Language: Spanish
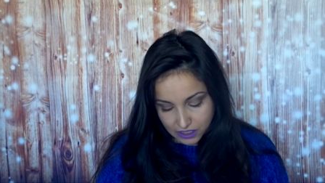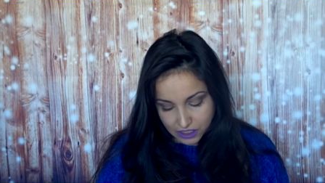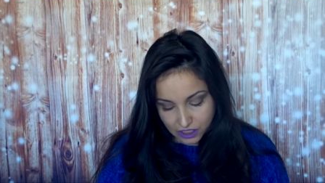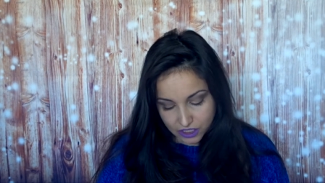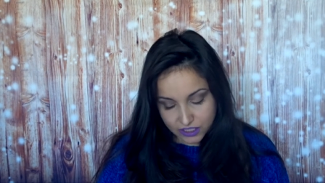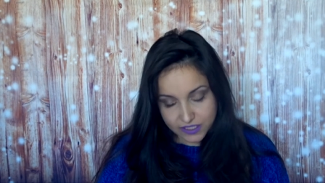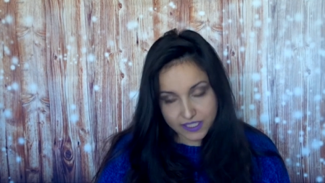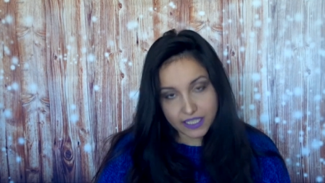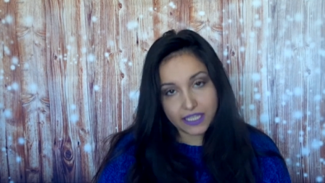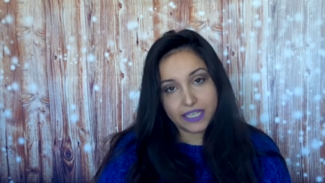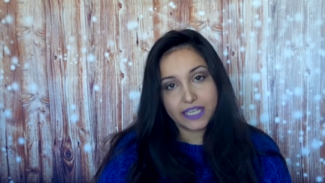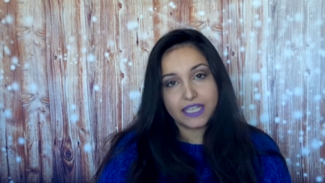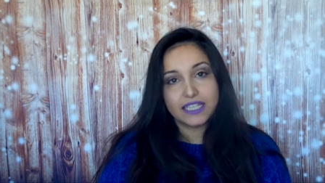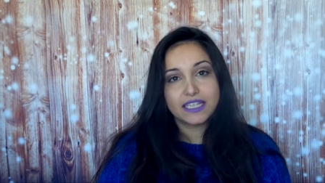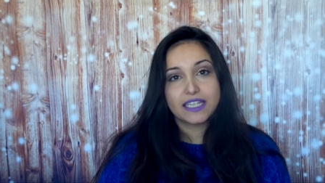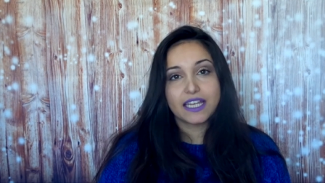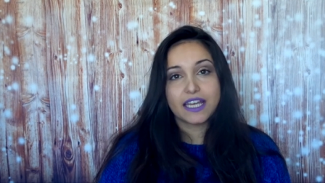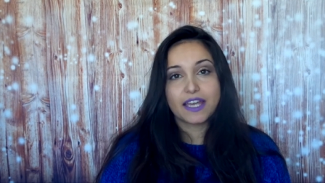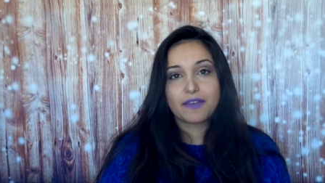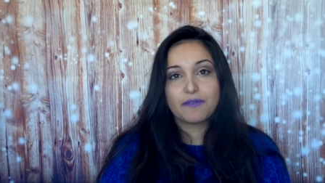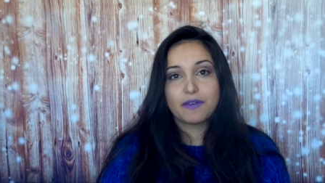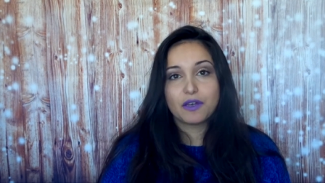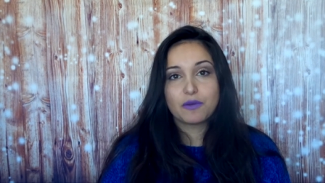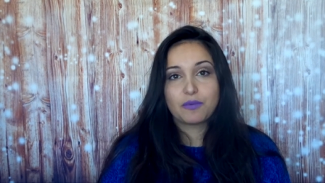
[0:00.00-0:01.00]
Lo
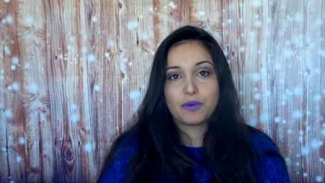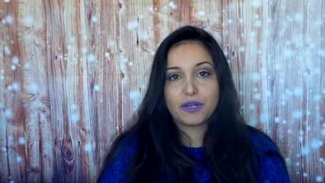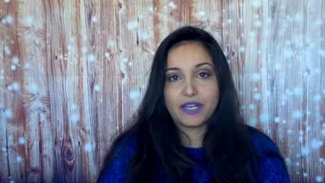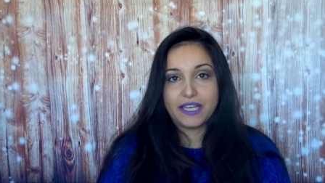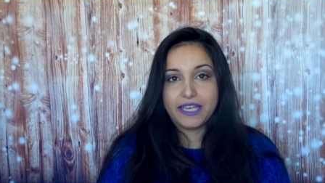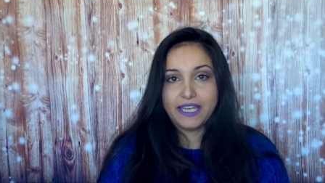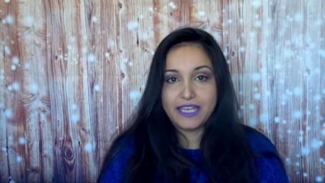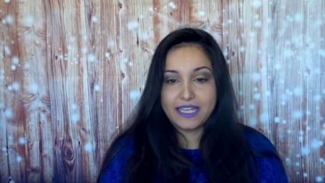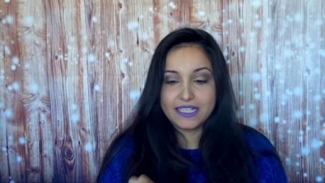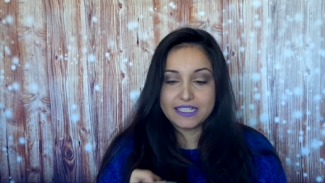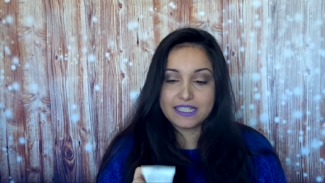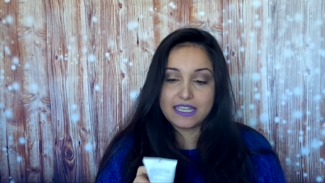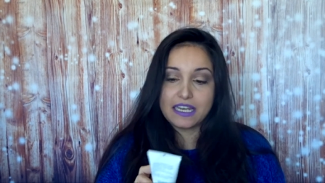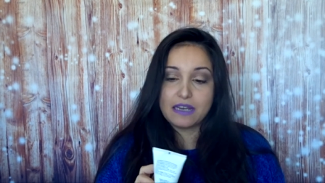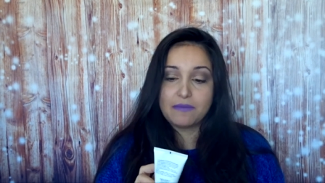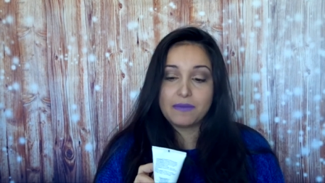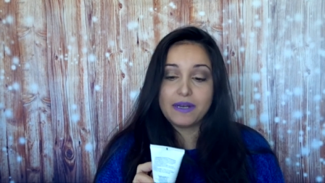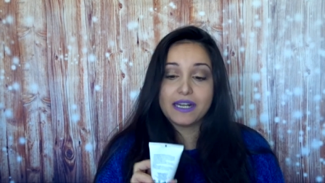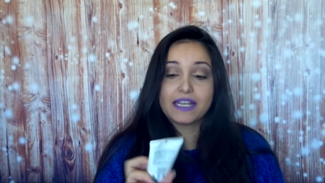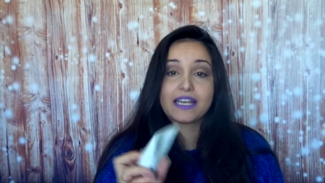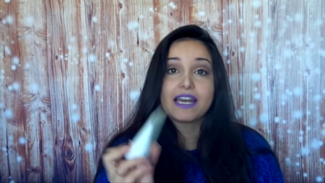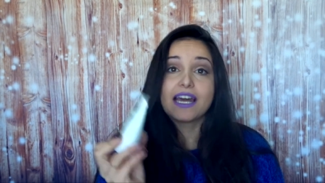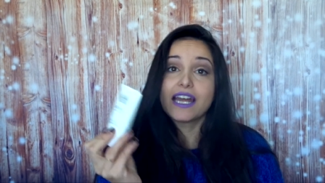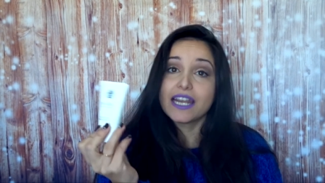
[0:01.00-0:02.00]
siguiente que veo por aquí es de la
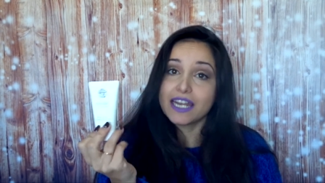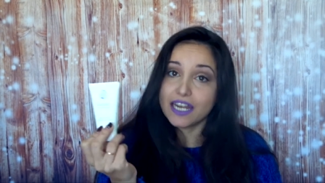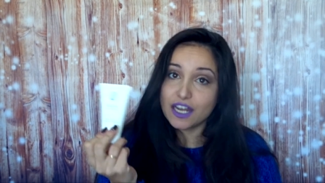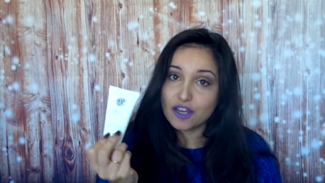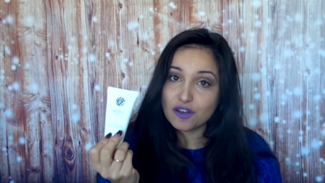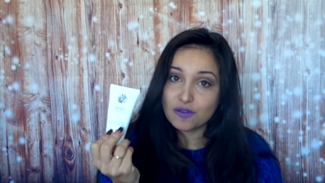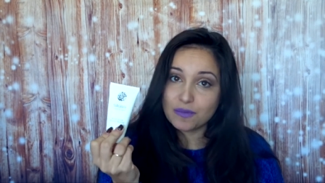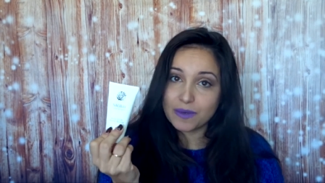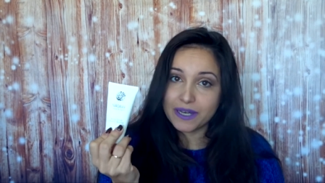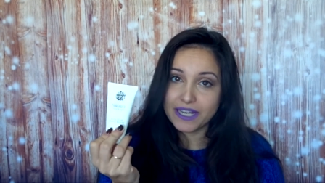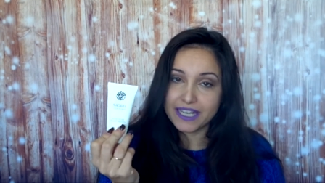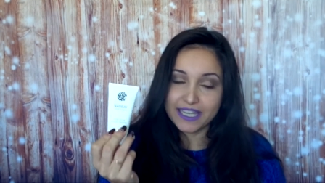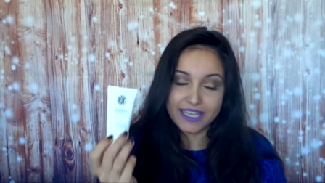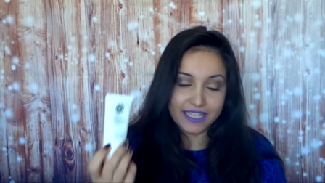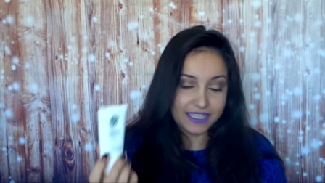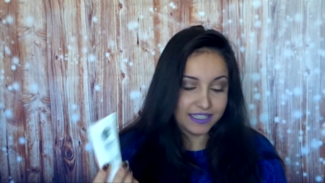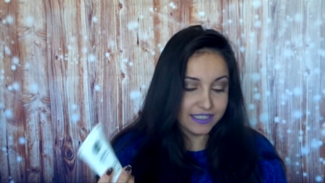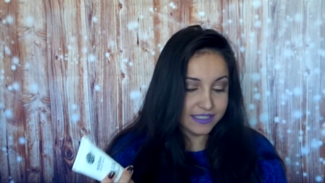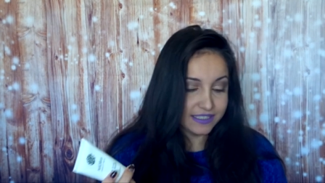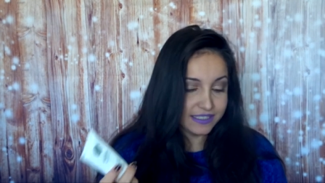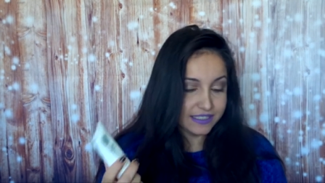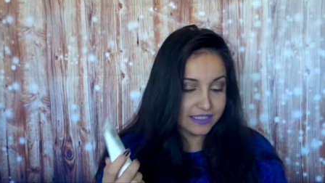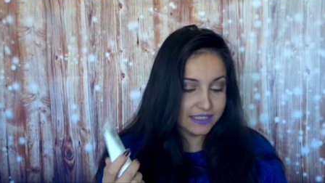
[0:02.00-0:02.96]
marca Now Buy